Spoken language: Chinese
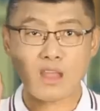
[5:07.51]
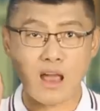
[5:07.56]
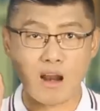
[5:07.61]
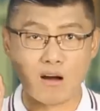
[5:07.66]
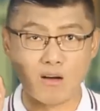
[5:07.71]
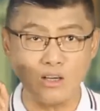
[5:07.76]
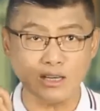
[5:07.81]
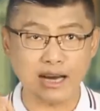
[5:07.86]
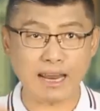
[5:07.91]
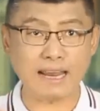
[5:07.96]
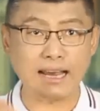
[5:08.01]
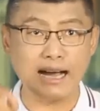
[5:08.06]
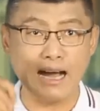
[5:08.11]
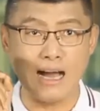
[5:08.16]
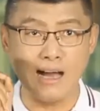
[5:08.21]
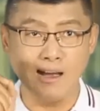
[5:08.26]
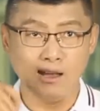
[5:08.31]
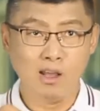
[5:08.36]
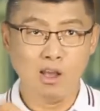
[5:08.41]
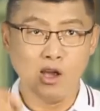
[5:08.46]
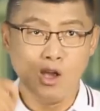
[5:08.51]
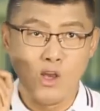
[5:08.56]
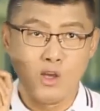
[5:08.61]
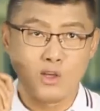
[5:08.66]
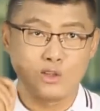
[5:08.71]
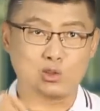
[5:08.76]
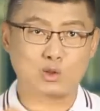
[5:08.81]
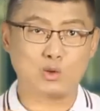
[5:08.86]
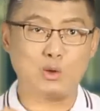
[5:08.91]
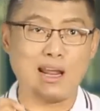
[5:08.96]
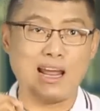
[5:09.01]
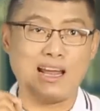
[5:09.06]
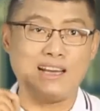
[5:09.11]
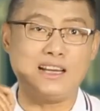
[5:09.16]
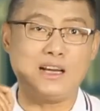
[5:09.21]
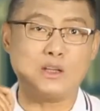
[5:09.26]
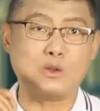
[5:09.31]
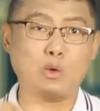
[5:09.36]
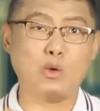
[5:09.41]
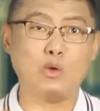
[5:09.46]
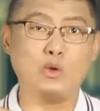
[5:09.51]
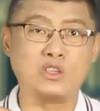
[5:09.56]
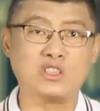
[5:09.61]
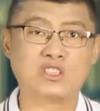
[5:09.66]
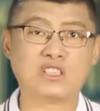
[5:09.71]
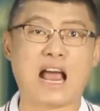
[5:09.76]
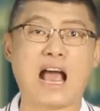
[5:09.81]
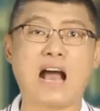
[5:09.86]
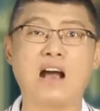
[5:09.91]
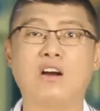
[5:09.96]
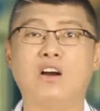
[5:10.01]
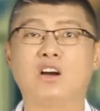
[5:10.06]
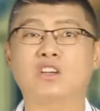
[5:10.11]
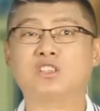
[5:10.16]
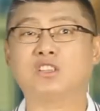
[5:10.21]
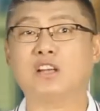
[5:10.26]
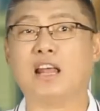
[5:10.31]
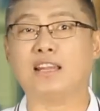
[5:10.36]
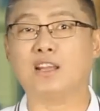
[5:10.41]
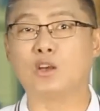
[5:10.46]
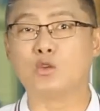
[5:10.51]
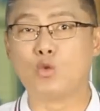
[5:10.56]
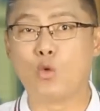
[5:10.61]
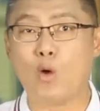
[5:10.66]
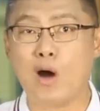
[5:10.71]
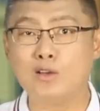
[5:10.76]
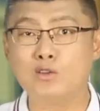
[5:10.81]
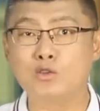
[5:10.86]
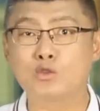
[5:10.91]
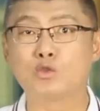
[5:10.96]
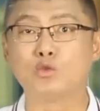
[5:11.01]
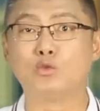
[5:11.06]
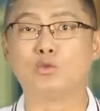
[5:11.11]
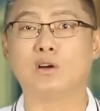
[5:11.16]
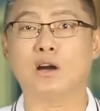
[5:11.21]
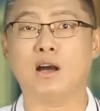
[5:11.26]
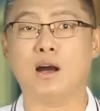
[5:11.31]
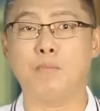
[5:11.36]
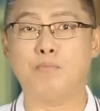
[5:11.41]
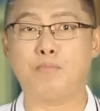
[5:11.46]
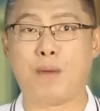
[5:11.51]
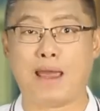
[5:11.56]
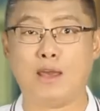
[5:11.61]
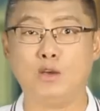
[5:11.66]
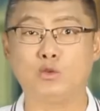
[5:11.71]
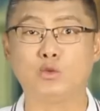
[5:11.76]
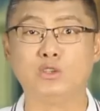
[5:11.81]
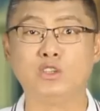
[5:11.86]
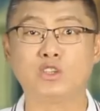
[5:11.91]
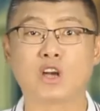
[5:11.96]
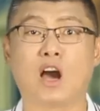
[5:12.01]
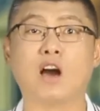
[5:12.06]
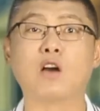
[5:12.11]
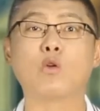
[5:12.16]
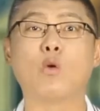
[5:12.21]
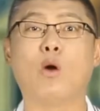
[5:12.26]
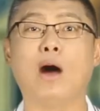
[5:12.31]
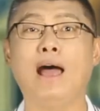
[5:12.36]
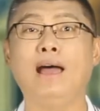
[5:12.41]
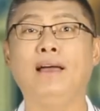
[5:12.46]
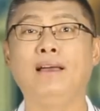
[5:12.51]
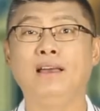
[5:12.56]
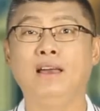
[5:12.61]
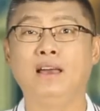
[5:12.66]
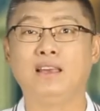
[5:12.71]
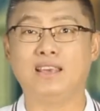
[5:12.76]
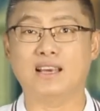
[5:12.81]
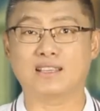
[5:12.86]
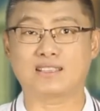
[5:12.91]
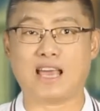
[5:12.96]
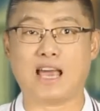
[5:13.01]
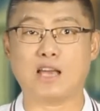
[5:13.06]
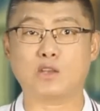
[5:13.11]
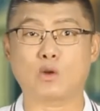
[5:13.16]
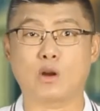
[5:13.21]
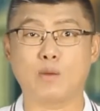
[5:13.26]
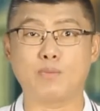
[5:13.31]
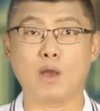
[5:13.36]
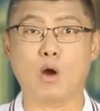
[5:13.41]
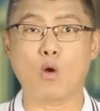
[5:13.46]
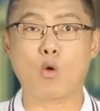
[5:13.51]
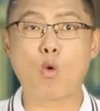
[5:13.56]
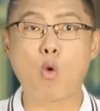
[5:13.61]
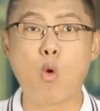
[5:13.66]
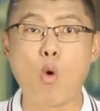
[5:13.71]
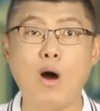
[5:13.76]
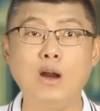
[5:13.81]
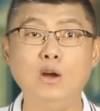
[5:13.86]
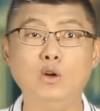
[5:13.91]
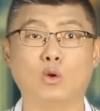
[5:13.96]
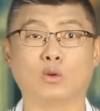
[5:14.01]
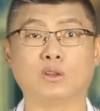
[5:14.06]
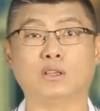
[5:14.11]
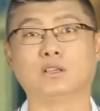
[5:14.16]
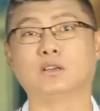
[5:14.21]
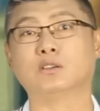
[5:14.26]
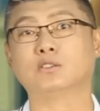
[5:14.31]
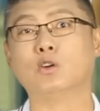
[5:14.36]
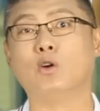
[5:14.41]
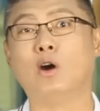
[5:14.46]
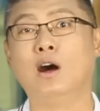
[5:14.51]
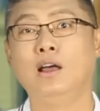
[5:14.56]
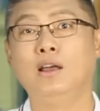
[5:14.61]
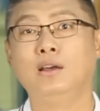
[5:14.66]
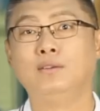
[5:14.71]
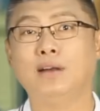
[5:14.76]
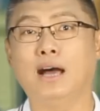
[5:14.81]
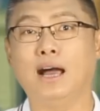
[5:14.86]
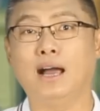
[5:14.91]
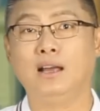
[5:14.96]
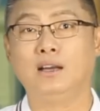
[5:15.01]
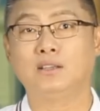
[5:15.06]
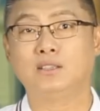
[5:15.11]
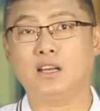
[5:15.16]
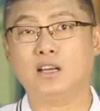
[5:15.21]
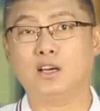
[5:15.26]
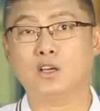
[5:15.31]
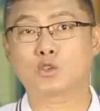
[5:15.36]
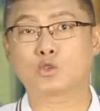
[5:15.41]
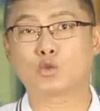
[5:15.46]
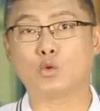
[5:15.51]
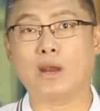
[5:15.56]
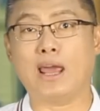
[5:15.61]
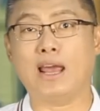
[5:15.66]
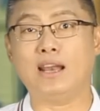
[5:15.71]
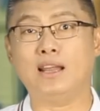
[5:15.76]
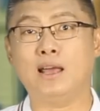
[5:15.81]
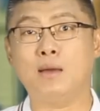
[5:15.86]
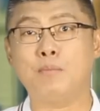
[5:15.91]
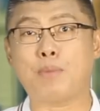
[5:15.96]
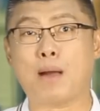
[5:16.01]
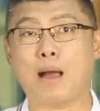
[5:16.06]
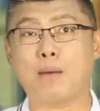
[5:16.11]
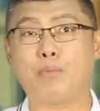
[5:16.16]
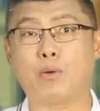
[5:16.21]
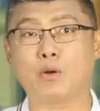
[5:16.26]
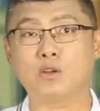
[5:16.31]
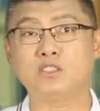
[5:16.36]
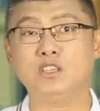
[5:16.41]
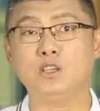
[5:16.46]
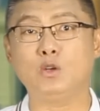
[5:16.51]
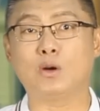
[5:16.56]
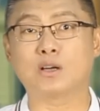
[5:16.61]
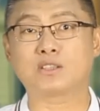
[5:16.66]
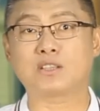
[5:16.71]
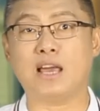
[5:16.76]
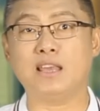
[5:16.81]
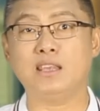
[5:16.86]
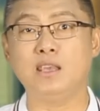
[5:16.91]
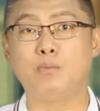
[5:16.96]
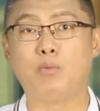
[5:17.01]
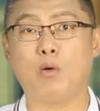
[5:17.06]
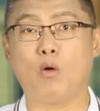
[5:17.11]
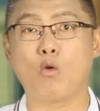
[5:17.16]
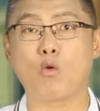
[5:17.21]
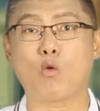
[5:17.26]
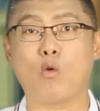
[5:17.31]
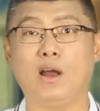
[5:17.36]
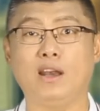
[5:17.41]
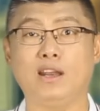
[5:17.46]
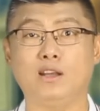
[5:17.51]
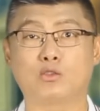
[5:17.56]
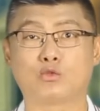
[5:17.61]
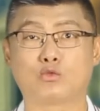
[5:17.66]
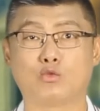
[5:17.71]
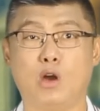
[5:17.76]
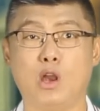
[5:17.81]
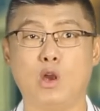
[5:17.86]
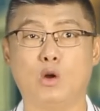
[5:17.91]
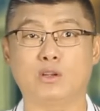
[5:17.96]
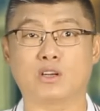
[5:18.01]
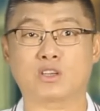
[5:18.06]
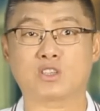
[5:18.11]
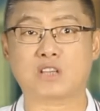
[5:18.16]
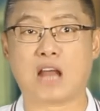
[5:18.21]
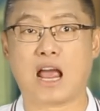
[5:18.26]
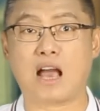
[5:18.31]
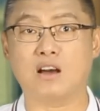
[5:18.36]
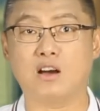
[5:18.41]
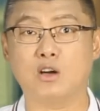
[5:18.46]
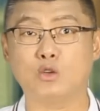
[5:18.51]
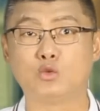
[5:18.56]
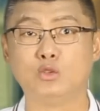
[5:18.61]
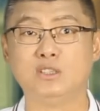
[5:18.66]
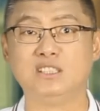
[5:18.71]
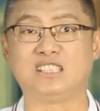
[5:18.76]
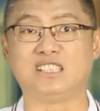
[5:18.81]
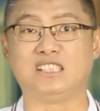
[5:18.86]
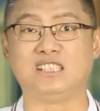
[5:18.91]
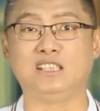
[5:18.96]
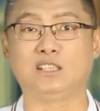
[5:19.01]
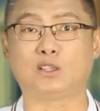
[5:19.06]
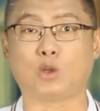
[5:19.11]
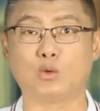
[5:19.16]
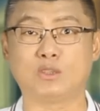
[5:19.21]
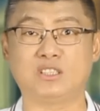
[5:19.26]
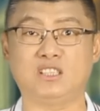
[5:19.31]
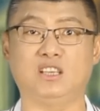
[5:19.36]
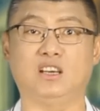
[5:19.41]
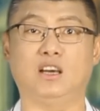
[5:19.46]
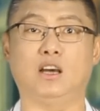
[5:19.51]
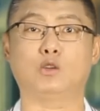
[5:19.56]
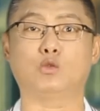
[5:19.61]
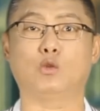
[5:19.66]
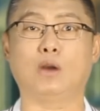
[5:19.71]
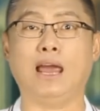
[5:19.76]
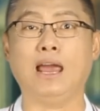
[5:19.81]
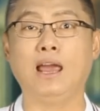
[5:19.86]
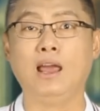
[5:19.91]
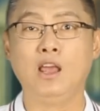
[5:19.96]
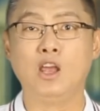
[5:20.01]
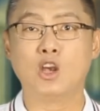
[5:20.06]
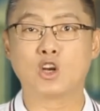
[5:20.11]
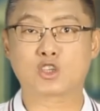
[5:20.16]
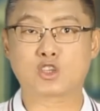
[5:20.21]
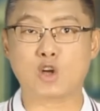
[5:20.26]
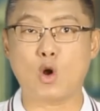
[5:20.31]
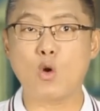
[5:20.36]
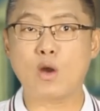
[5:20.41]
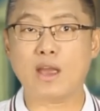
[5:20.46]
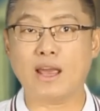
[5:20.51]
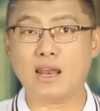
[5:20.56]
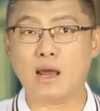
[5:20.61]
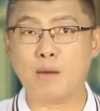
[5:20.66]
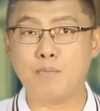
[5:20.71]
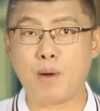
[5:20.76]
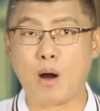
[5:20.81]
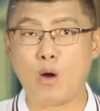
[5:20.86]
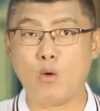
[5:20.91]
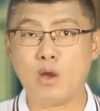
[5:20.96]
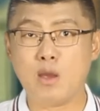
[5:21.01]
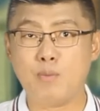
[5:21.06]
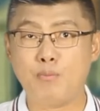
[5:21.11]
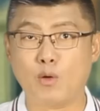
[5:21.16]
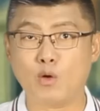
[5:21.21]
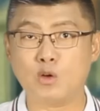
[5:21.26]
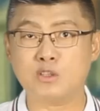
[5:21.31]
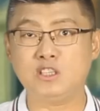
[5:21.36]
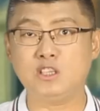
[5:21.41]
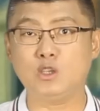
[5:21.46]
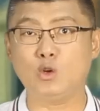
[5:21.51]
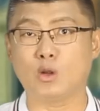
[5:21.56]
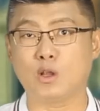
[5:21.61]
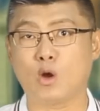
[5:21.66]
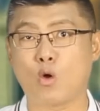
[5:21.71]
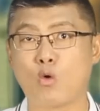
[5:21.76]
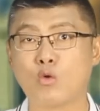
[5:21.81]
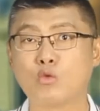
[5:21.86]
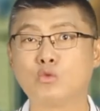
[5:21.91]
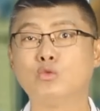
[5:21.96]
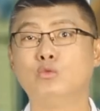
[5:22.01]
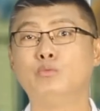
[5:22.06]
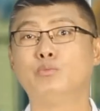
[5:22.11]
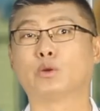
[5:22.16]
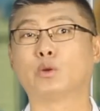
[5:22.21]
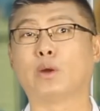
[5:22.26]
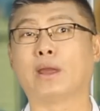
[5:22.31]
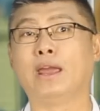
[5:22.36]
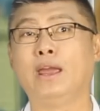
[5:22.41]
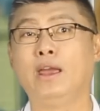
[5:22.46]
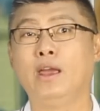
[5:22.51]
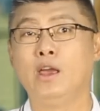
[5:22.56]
而这个苏联呢，对于沙俄时代的元素和白军成员也采取了比较宽容的政策，是吧？这个苏联人把博罗基诺战役博物馆里所有的沙俄军旗都请了出来，授给了保卫博罗基诺的红军部队。